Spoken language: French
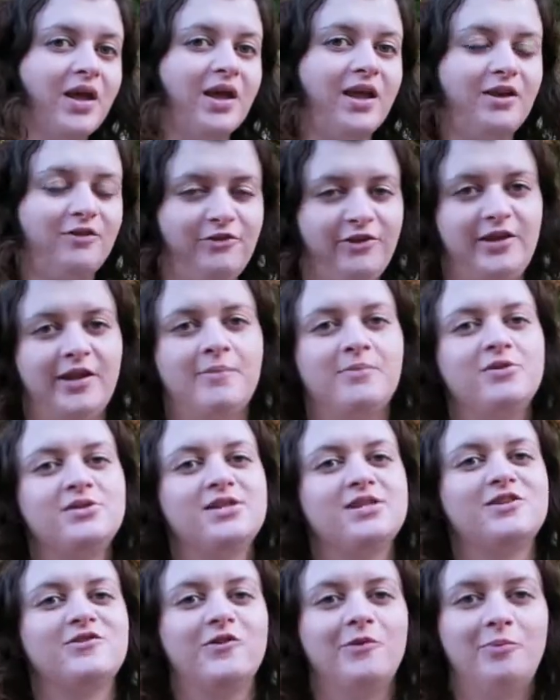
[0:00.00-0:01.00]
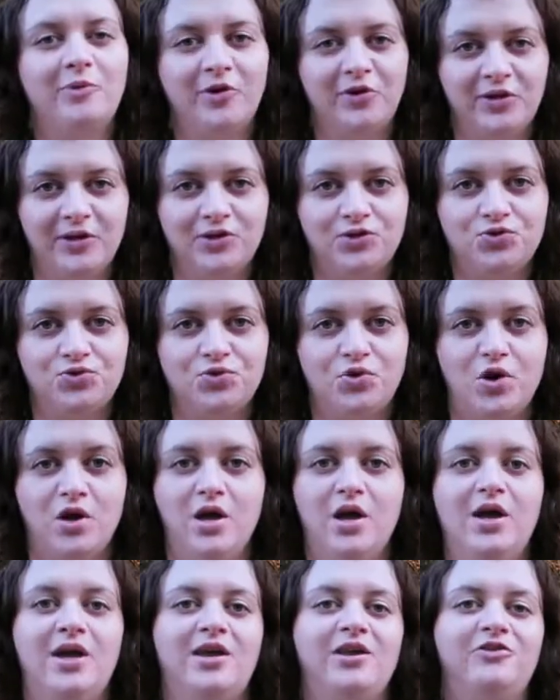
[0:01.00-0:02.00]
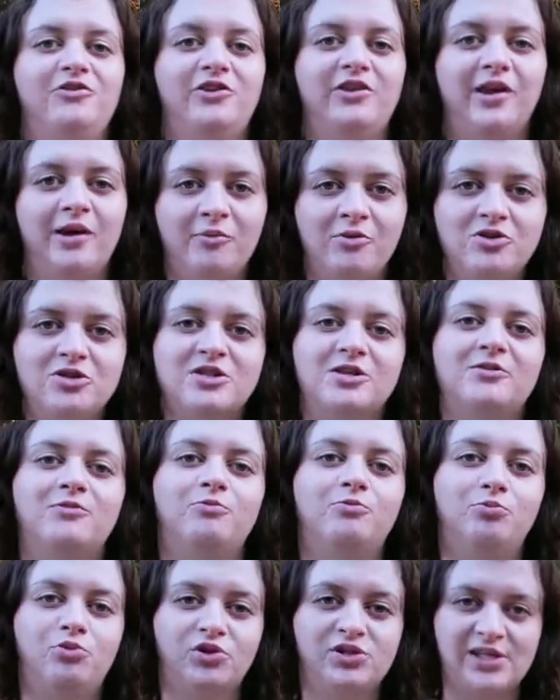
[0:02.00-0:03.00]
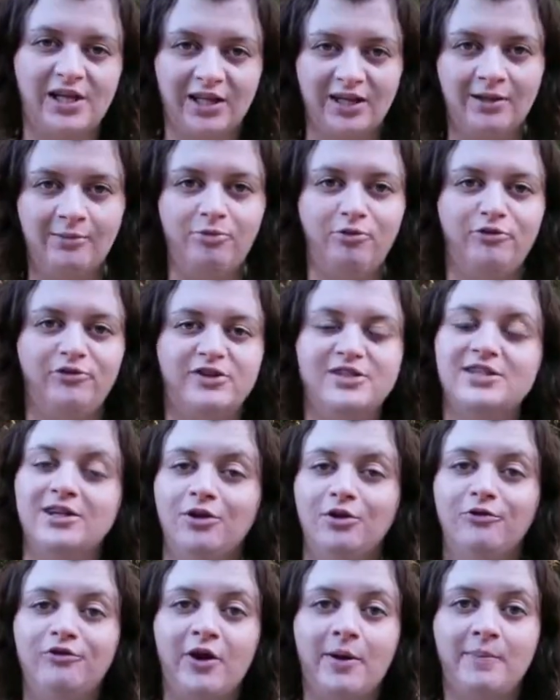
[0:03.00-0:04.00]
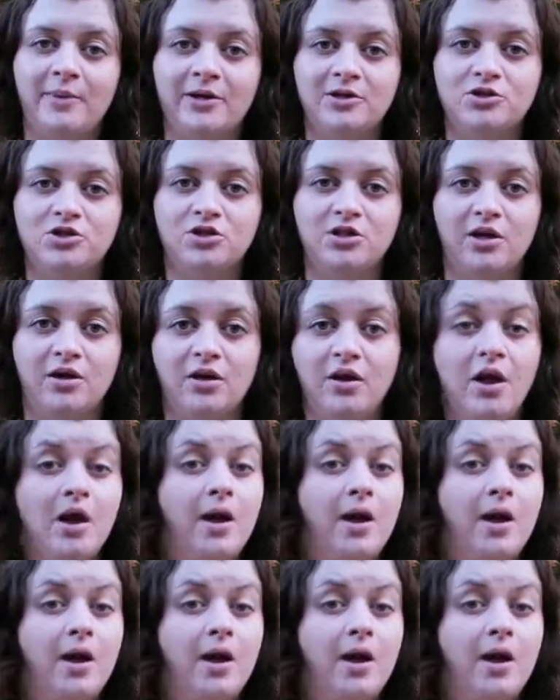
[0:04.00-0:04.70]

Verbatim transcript: Évidemment, ça ne se fait pas en un jour. Évidemment, c'est pour certains plus facile de frapper un chien.